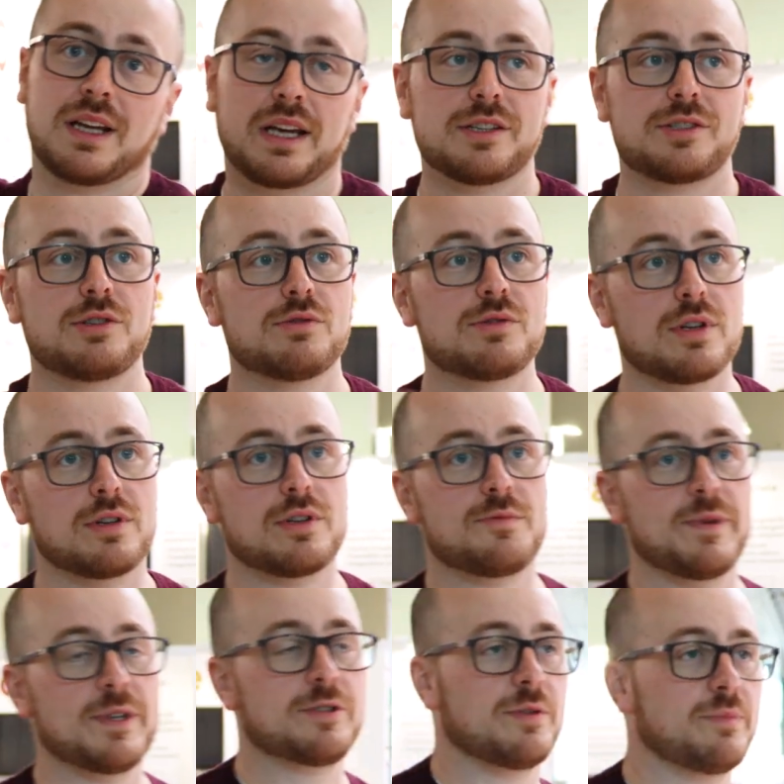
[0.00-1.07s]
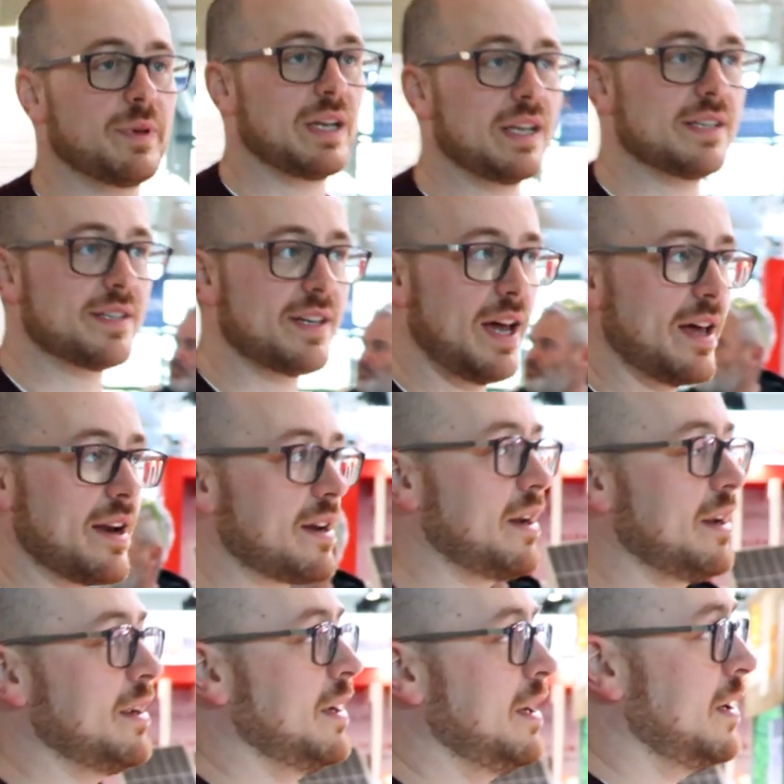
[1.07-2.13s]
che si usano spesso per le
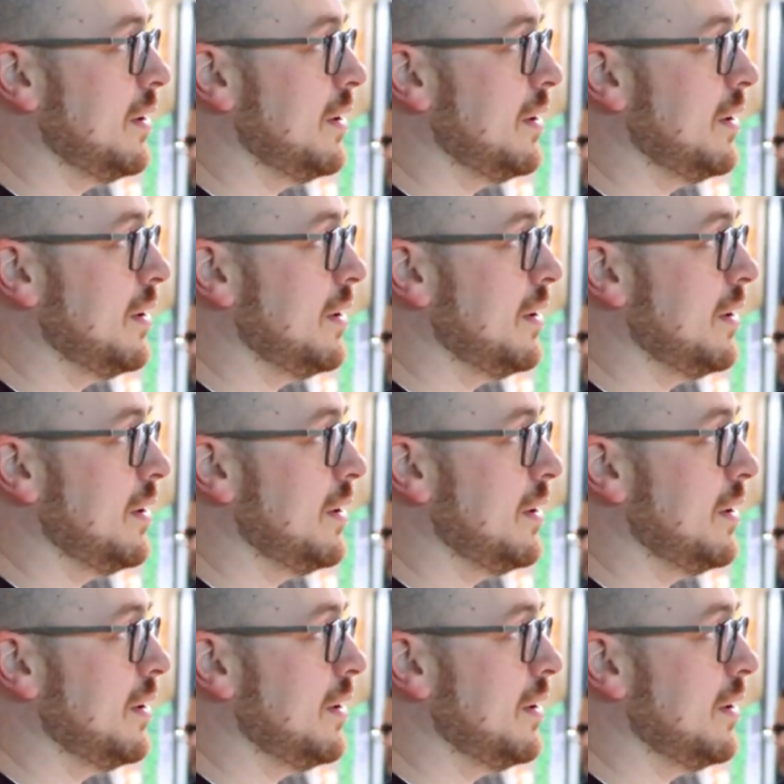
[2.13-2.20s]
serre